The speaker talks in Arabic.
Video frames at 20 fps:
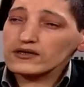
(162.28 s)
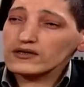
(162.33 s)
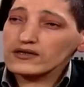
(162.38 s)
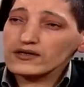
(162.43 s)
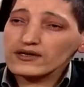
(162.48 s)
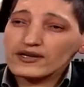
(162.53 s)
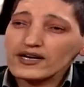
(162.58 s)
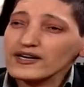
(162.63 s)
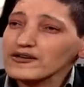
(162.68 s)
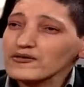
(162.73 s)

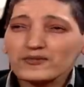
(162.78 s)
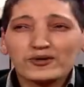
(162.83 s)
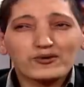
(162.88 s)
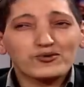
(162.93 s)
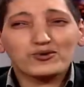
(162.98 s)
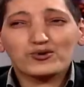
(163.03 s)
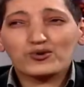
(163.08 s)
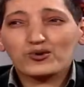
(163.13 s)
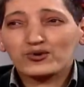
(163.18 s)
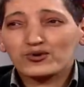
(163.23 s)
غير
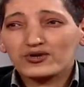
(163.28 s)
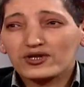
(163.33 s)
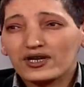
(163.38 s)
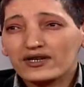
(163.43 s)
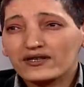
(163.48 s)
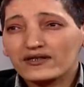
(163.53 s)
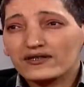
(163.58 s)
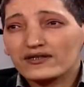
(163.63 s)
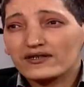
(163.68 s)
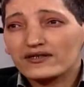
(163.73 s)
موجود
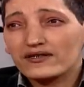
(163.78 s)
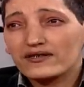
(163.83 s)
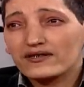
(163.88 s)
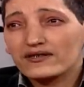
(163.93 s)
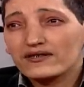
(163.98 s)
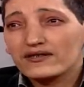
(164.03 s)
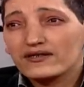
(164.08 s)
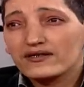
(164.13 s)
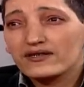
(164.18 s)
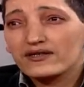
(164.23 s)
يعني
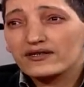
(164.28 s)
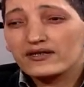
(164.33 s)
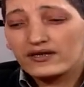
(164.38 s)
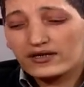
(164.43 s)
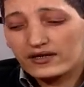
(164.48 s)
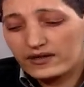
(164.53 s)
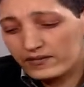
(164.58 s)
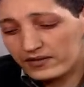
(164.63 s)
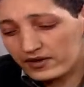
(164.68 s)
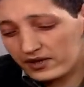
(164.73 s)

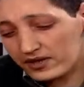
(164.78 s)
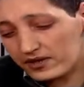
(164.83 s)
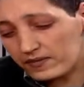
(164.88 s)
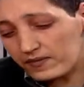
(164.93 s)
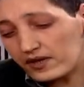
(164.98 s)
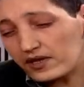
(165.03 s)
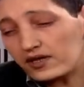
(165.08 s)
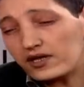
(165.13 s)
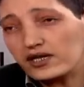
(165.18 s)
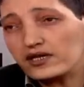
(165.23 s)

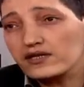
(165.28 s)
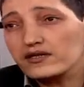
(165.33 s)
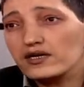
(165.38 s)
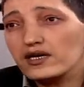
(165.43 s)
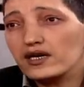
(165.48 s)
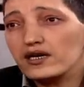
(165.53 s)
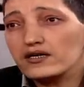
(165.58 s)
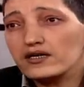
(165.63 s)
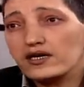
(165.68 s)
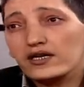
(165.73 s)
بالنسبه
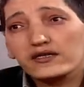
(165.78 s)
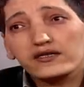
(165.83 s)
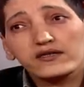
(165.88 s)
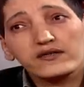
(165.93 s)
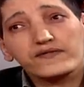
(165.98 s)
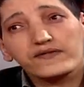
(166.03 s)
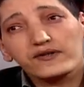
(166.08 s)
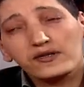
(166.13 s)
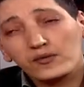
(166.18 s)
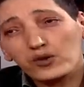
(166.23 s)
للحذاء
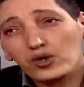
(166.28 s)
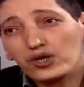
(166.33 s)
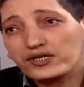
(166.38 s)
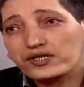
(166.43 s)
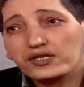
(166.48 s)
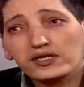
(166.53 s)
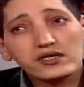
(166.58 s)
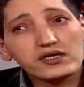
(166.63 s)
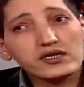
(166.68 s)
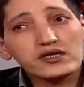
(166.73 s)
يعني في
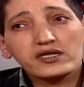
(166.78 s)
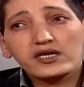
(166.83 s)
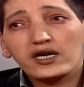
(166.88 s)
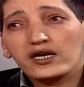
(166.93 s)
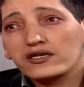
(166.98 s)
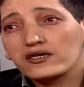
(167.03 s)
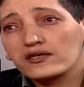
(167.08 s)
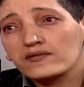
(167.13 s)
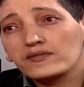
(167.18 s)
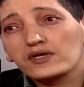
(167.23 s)
محسنين
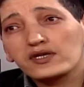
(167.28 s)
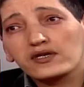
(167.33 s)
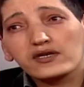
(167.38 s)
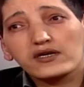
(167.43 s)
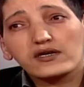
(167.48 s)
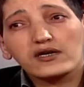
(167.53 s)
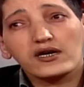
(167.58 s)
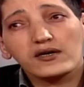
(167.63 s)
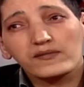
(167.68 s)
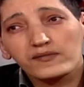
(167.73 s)
يعني من
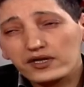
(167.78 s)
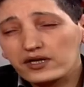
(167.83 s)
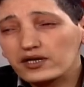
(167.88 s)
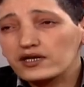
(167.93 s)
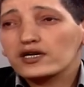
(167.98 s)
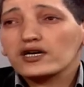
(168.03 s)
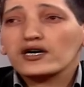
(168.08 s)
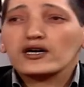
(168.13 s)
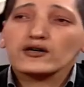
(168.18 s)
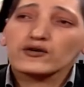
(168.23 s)

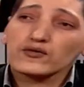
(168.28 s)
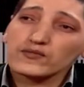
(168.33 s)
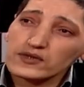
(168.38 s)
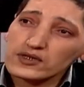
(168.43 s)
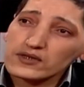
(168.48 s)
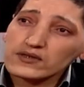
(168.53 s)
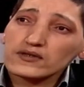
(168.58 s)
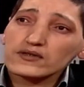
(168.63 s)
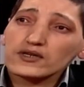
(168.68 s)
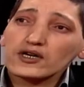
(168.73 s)
امريكا او
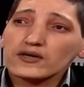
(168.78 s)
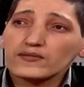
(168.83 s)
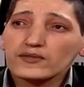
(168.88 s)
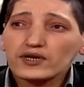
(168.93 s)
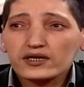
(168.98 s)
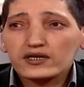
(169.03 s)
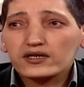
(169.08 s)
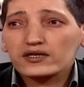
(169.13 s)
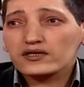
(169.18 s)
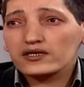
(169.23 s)
من
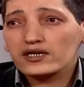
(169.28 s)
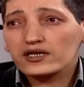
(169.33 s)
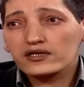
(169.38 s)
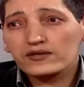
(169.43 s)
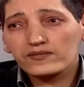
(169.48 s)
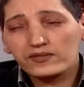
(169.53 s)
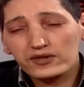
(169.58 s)
اماكن يعني